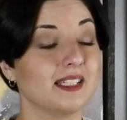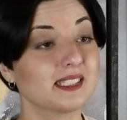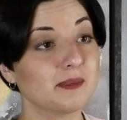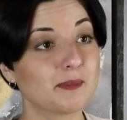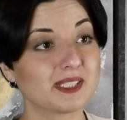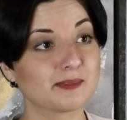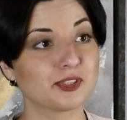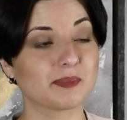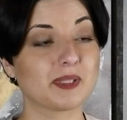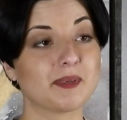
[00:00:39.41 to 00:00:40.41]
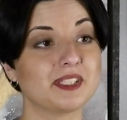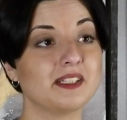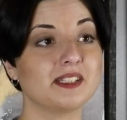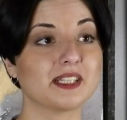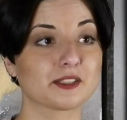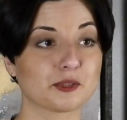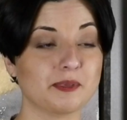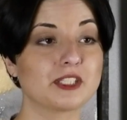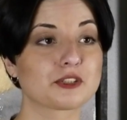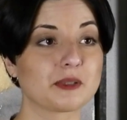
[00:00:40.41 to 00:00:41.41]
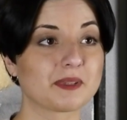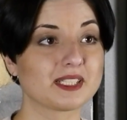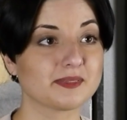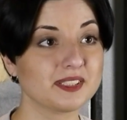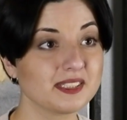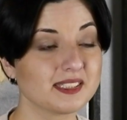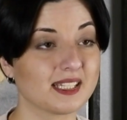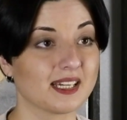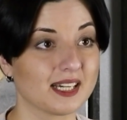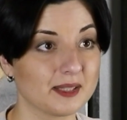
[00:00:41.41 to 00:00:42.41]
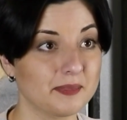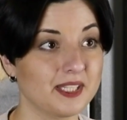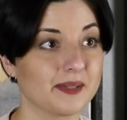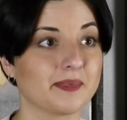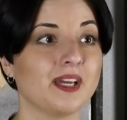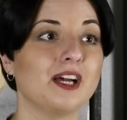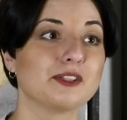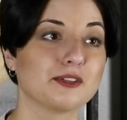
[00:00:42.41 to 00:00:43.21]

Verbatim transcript: Если мы посмотрим на модельный ряд крупнейшего производителя IBM,